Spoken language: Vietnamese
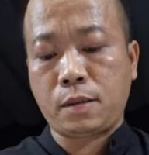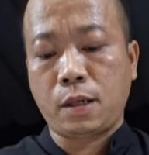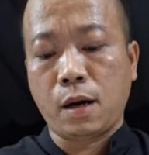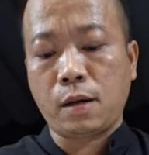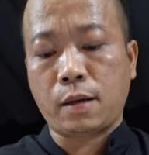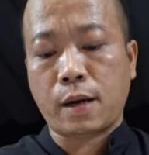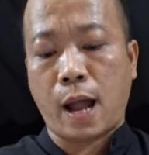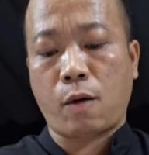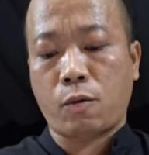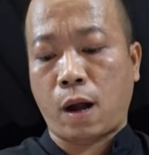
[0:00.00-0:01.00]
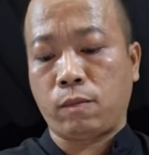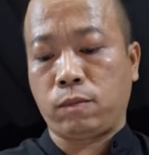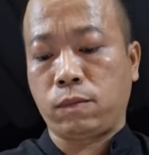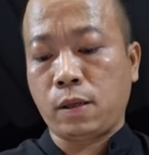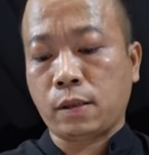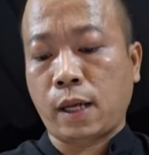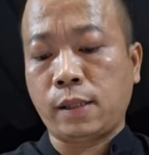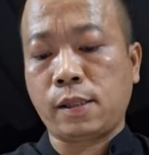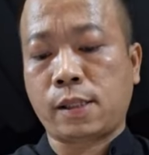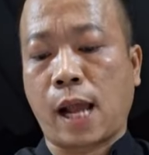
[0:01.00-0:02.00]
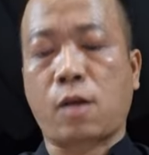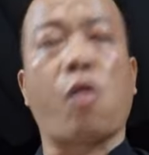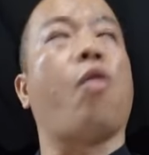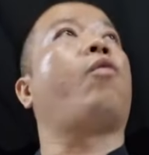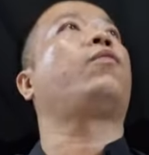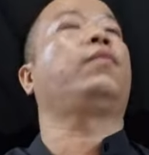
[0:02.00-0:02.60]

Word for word: chướng đạo đồng thân xác khổ